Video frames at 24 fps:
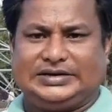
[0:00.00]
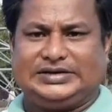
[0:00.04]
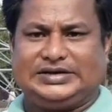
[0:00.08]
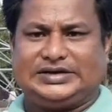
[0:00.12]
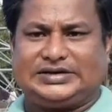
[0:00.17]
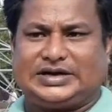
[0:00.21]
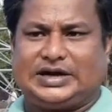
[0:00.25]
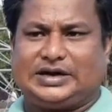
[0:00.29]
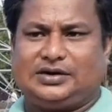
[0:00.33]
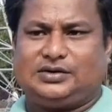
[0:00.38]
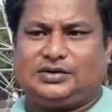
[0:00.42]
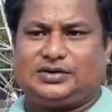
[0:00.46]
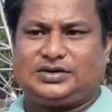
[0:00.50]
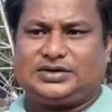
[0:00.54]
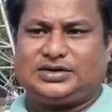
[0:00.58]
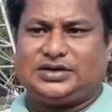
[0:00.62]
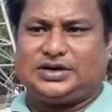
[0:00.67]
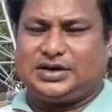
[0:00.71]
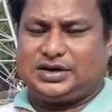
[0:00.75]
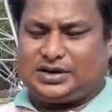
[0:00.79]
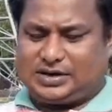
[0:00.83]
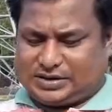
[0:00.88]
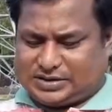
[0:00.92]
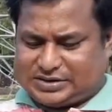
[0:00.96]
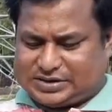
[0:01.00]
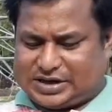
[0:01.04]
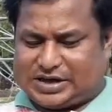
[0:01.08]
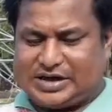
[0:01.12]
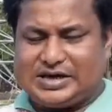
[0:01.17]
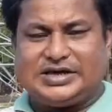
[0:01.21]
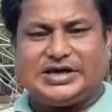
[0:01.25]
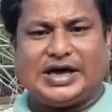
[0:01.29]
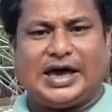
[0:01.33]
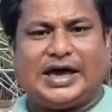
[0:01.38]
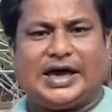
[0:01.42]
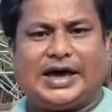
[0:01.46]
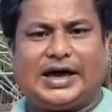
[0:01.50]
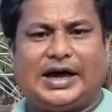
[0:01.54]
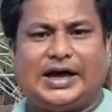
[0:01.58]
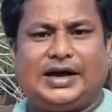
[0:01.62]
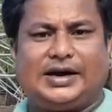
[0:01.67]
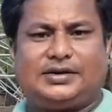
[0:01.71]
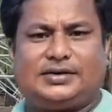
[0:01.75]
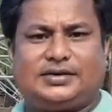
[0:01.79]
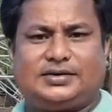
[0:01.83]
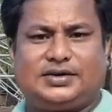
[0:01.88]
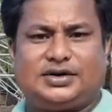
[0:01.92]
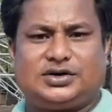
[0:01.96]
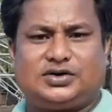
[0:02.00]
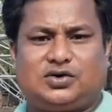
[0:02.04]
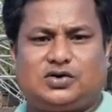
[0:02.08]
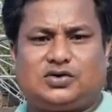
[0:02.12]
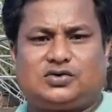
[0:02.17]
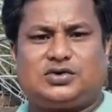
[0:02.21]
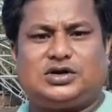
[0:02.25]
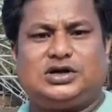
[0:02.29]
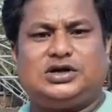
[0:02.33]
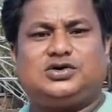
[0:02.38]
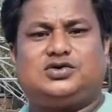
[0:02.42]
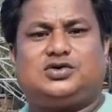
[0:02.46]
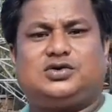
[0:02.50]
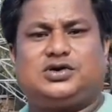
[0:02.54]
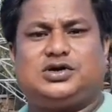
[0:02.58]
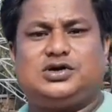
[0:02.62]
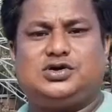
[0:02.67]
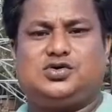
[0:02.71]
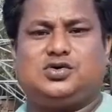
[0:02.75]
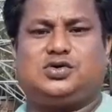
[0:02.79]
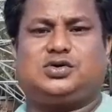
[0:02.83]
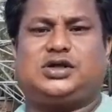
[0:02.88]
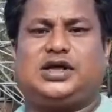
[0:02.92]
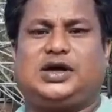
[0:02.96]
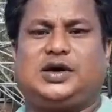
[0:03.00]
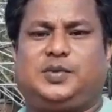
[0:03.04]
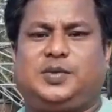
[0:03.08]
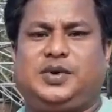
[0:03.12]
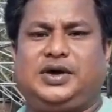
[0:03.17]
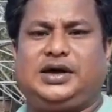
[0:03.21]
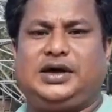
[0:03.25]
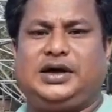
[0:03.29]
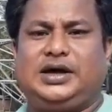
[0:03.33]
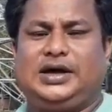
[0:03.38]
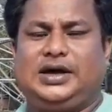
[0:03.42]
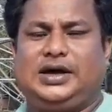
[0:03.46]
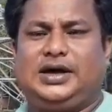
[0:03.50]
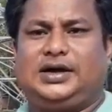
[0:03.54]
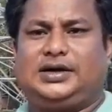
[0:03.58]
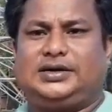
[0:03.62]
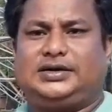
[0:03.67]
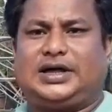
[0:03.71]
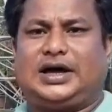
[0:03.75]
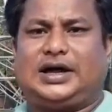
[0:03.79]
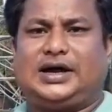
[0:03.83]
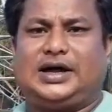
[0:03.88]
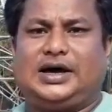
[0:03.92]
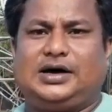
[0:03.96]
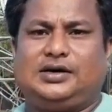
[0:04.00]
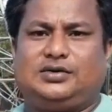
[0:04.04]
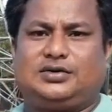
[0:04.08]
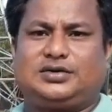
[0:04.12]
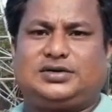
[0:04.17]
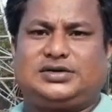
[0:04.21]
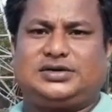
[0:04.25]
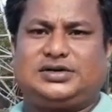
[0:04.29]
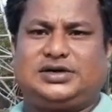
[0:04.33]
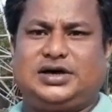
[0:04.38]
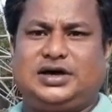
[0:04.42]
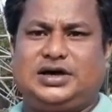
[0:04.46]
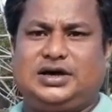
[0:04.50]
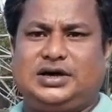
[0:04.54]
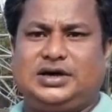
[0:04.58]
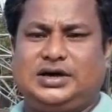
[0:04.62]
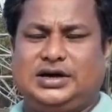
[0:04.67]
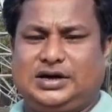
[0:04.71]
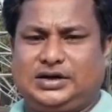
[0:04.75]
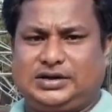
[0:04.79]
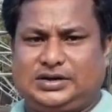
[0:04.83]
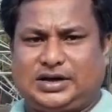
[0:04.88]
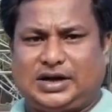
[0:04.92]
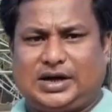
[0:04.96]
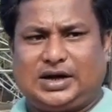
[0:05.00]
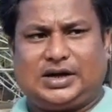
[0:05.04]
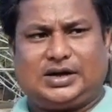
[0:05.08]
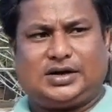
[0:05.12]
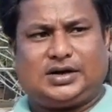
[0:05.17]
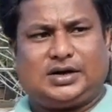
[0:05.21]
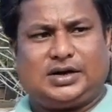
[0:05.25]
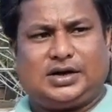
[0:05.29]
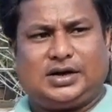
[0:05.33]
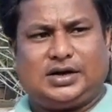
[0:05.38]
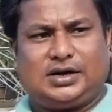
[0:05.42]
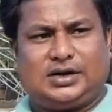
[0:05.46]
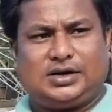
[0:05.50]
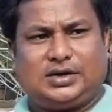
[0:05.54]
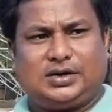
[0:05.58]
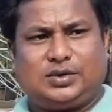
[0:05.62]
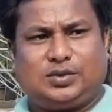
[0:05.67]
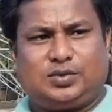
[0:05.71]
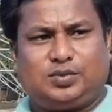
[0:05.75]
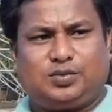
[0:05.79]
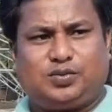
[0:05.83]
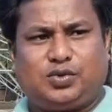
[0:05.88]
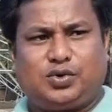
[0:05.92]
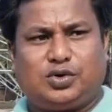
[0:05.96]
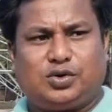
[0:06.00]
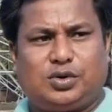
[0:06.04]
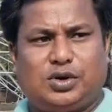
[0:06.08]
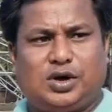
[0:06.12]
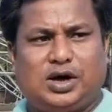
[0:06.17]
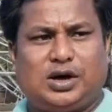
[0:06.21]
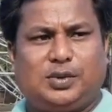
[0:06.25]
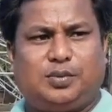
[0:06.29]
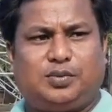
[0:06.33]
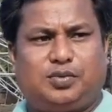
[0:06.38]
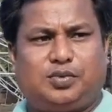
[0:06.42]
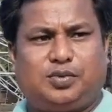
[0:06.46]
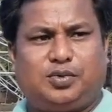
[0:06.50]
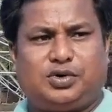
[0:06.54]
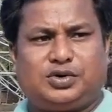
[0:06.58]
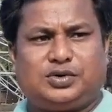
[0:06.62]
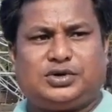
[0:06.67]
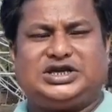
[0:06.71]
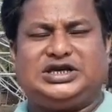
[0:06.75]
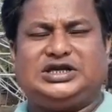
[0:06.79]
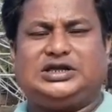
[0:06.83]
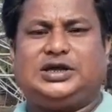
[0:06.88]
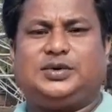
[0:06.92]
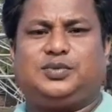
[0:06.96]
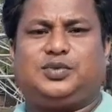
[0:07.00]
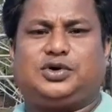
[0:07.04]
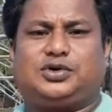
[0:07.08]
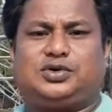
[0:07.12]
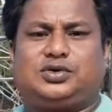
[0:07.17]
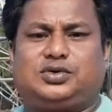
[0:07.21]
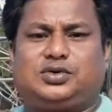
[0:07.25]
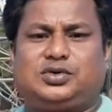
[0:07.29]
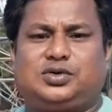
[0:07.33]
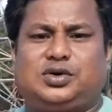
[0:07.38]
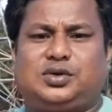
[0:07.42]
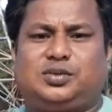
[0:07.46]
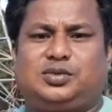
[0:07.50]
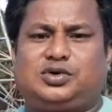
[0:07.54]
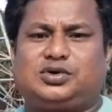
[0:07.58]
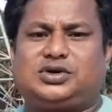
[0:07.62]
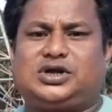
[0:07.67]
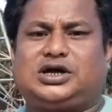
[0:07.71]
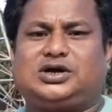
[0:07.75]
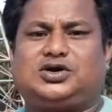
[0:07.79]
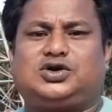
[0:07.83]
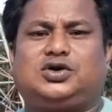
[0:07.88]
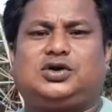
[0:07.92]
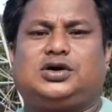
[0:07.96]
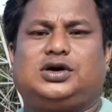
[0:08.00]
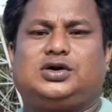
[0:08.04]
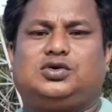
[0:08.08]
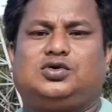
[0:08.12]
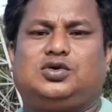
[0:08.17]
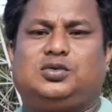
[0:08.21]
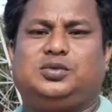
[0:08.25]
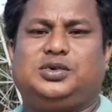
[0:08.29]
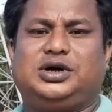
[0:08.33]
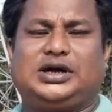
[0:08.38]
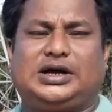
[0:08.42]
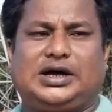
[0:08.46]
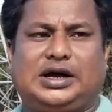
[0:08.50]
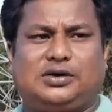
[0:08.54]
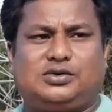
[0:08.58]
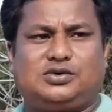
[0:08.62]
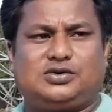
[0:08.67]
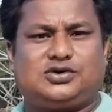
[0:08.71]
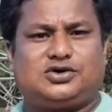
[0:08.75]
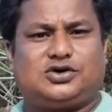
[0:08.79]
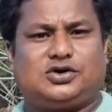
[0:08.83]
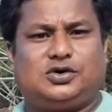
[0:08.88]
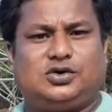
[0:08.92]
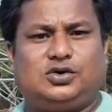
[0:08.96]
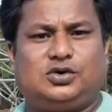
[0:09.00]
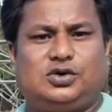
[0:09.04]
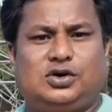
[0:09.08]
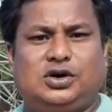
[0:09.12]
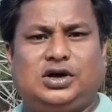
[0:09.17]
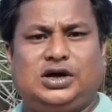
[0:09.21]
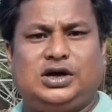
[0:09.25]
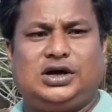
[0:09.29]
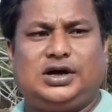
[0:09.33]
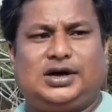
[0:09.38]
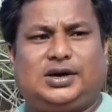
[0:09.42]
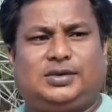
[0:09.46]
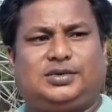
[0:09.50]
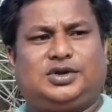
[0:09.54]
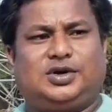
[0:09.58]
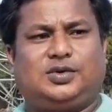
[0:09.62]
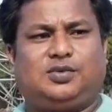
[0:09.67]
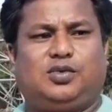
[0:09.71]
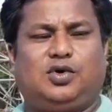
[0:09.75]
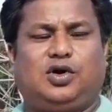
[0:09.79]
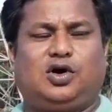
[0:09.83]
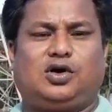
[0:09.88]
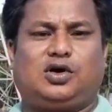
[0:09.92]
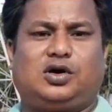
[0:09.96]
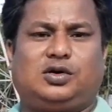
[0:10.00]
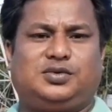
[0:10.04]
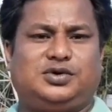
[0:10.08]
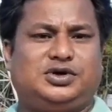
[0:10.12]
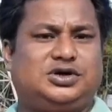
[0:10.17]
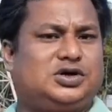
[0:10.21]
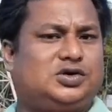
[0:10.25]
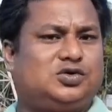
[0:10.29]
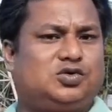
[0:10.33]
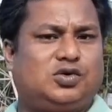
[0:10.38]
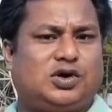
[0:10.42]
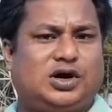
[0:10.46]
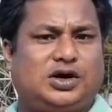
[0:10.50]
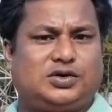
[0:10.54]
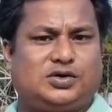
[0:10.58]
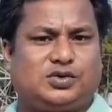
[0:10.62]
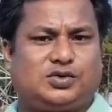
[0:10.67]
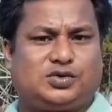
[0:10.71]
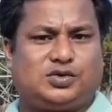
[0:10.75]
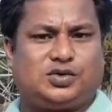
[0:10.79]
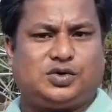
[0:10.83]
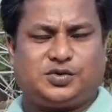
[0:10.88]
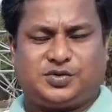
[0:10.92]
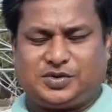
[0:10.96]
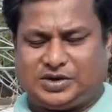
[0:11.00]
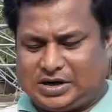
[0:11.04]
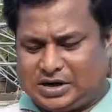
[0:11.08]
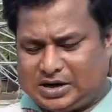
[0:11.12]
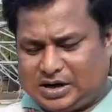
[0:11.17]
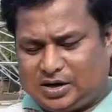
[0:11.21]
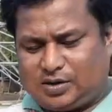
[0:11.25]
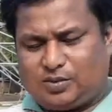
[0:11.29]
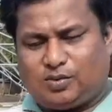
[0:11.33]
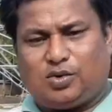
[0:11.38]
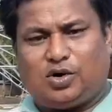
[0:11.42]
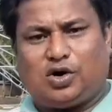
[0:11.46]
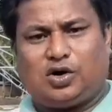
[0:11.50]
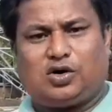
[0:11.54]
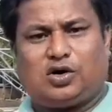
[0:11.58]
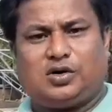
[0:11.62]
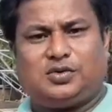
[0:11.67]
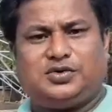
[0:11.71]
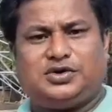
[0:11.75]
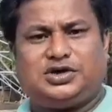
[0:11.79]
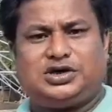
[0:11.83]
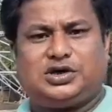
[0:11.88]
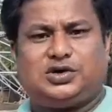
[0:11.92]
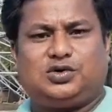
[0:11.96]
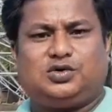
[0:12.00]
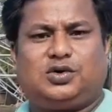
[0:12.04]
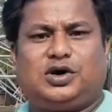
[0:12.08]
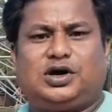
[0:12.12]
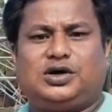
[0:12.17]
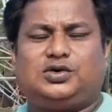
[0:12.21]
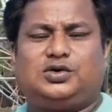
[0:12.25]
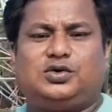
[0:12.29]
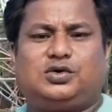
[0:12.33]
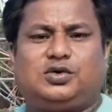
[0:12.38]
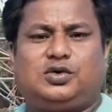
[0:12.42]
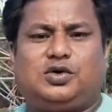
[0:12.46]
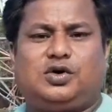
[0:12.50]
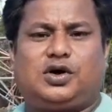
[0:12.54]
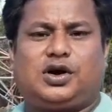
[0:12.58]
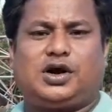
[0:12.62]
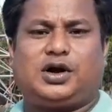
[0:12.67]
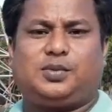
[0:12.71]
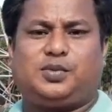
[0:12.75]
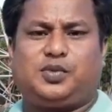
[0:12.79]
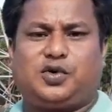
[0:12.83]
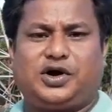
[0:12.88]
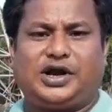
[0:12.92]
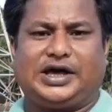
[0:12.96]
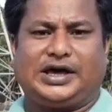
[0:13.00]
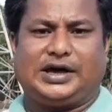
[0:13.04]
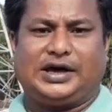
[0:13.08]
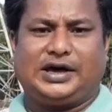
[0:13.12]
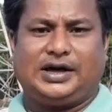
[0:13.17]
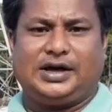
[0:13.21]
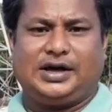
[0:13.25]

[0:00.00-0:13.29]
যেটা হচ্ছে সেই জায়গার যে সংশ্লিষ্ট কৃষক থাকবে তারা হচ্ছে তার পরিচিতিপত্র এবং তার সঙ্গে জমির কাগজ সহ আমাদের ব্লক অফিসে যোগাযোগ করবে ব্লক অফিসে যোগাযোগ করার পরে